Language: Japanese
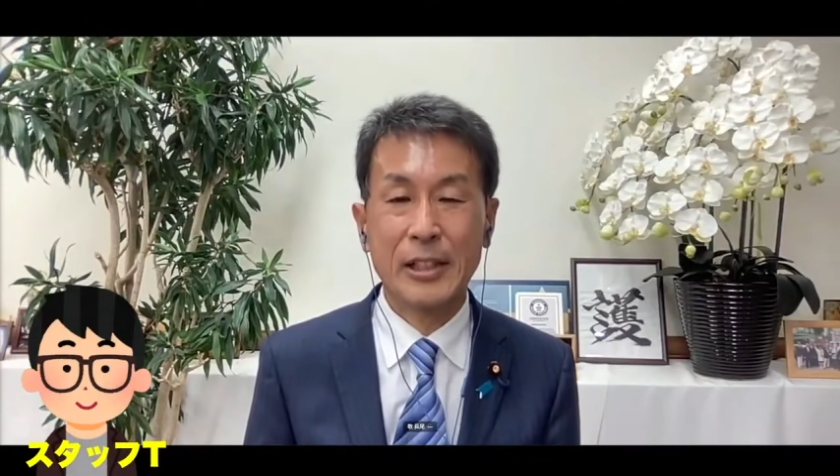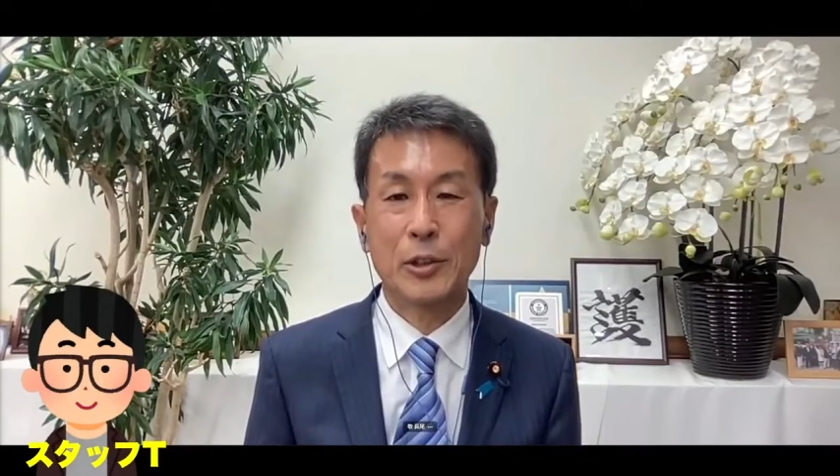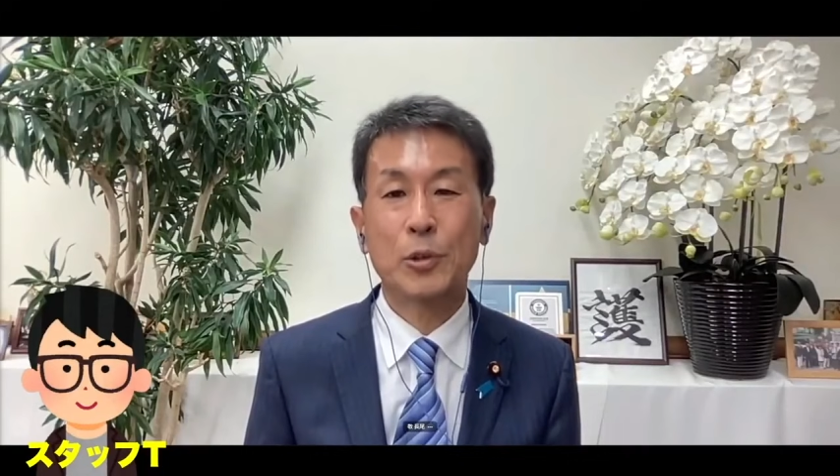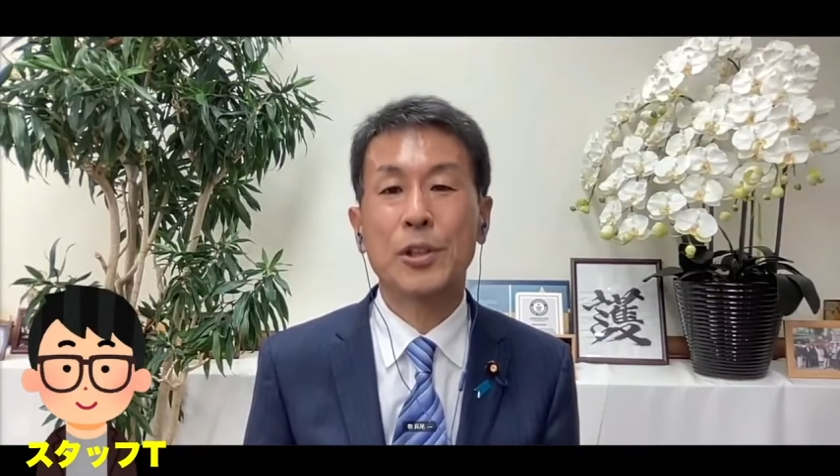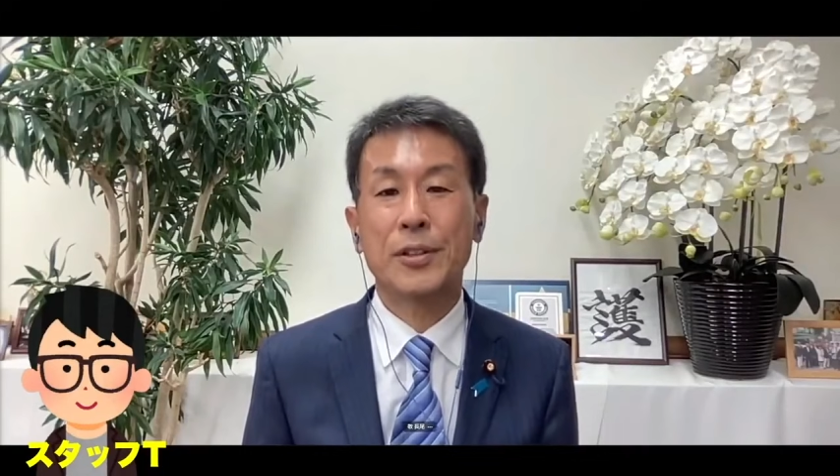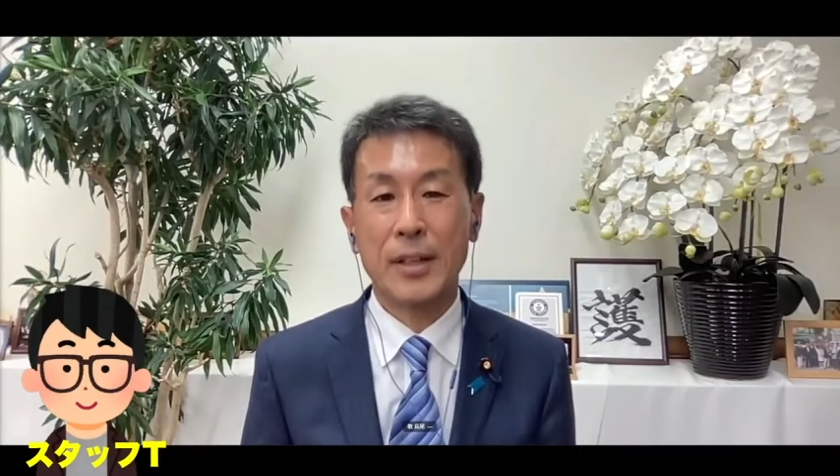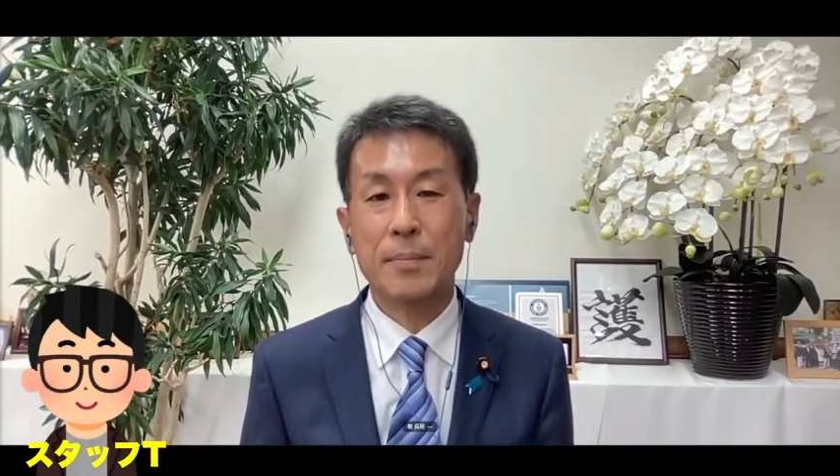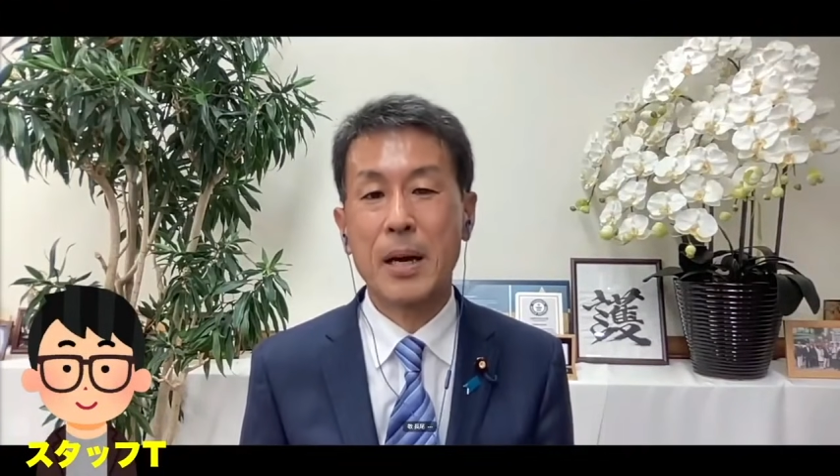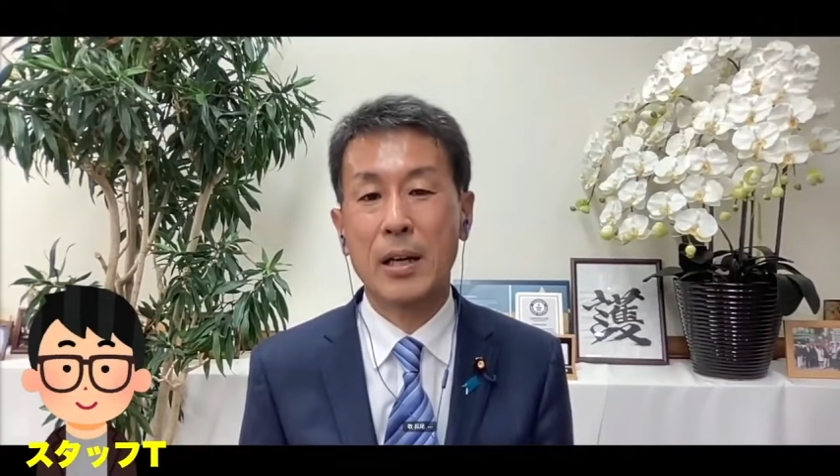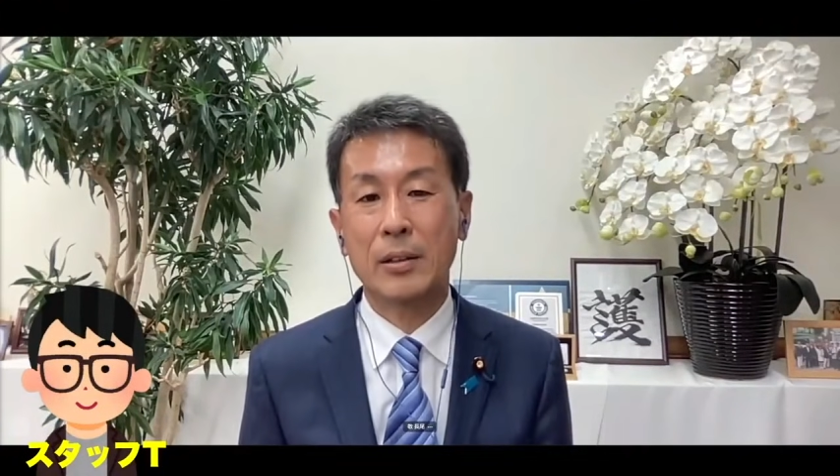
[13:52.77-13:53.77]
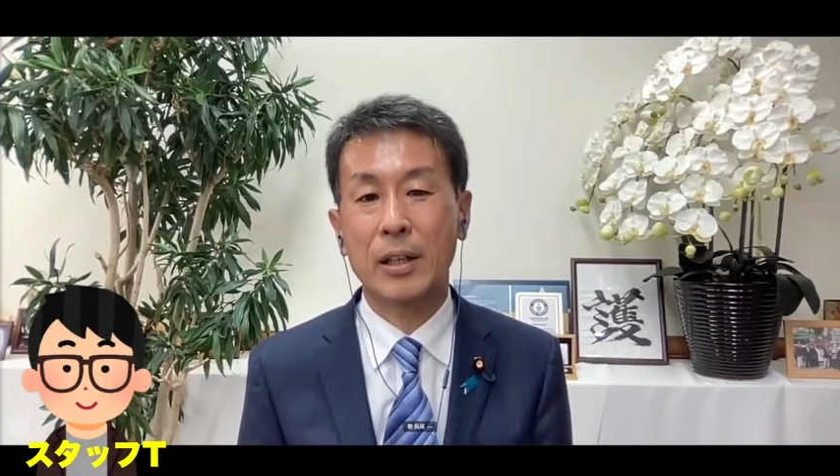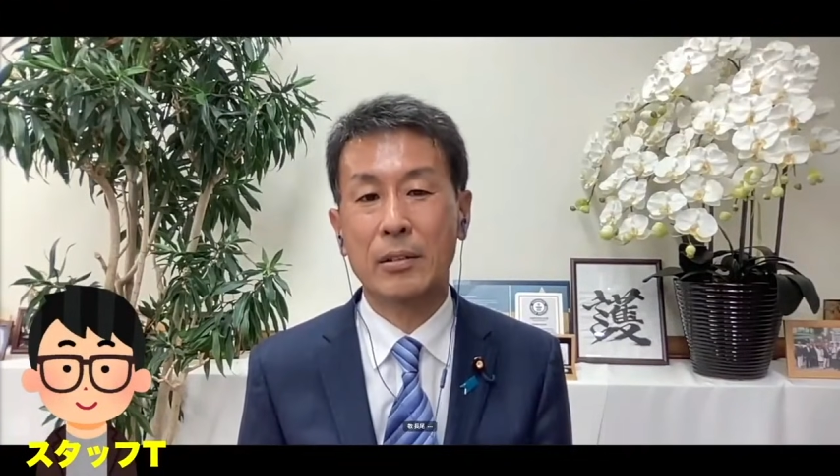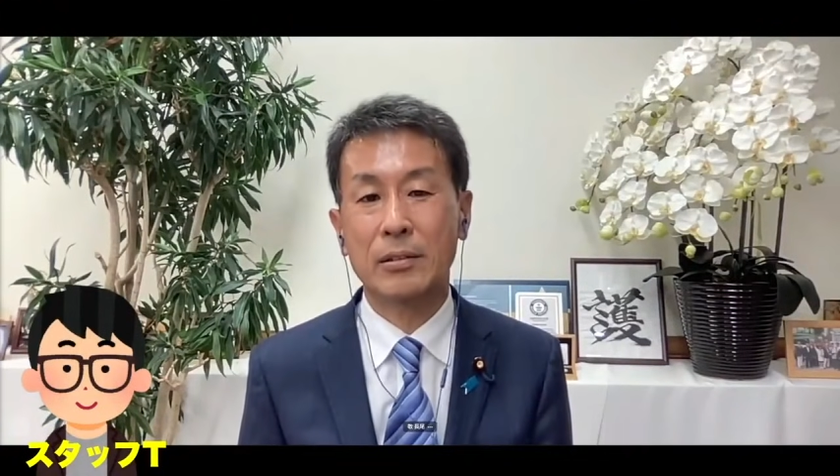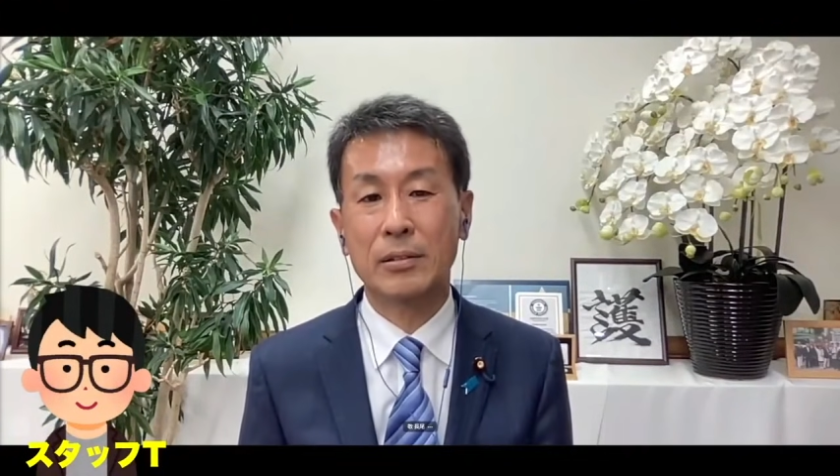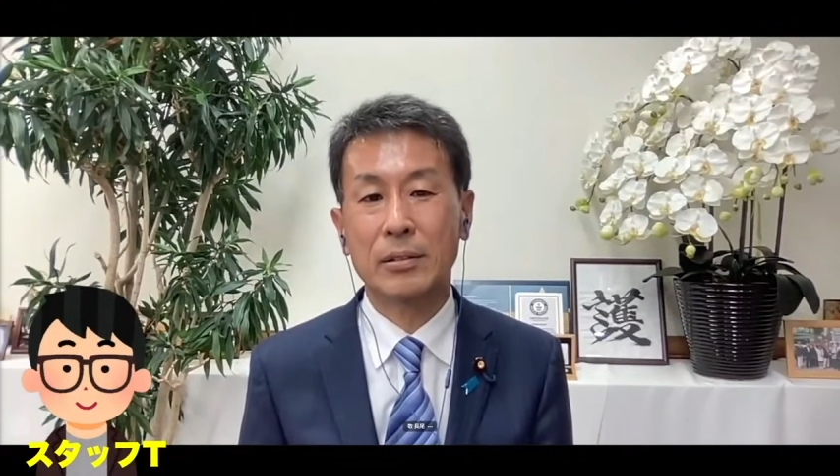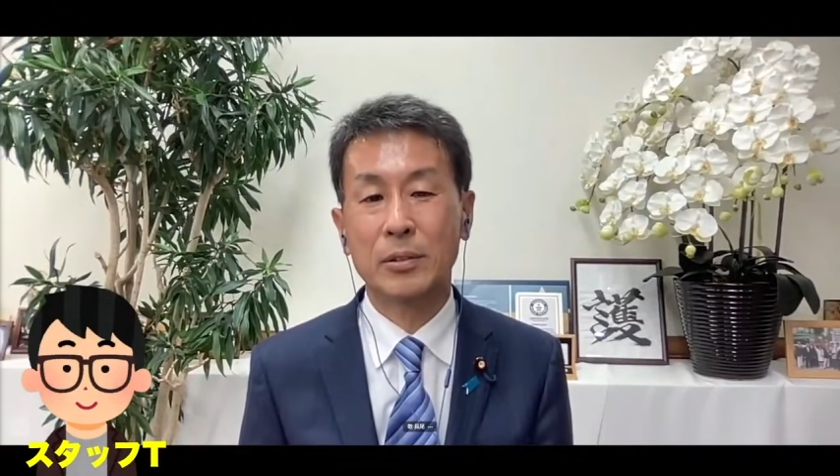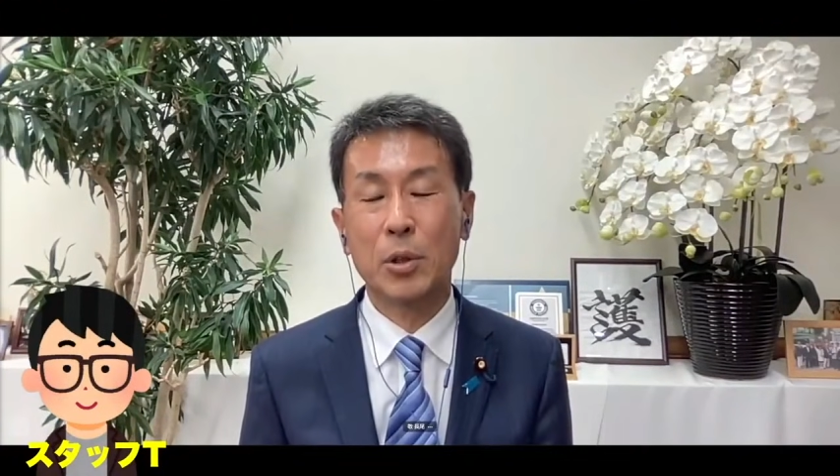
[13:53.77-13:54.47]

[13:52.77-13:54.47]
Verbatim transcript: まあ、そうですねまああの